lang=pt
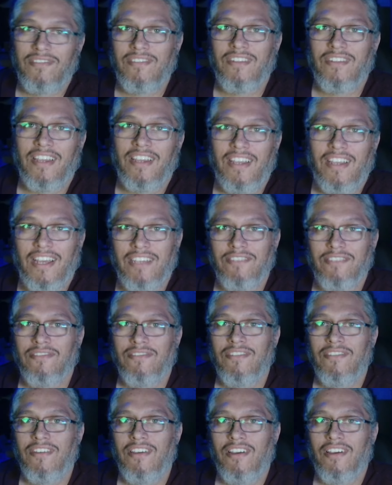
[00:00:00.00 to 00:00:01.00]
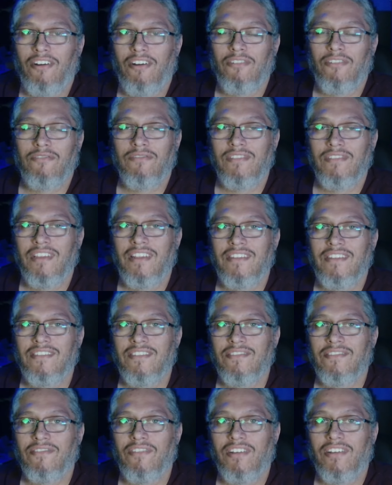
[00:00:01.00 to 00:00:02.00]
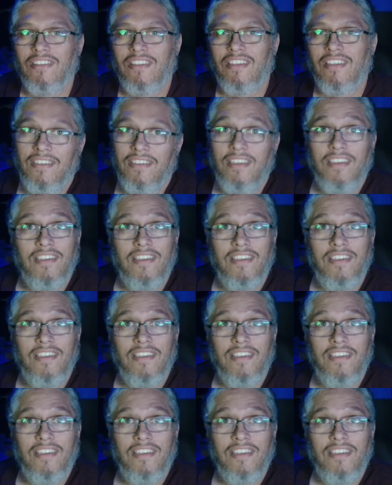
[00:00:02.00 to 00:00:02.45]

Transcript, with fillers: né, caso algum deles esgotem.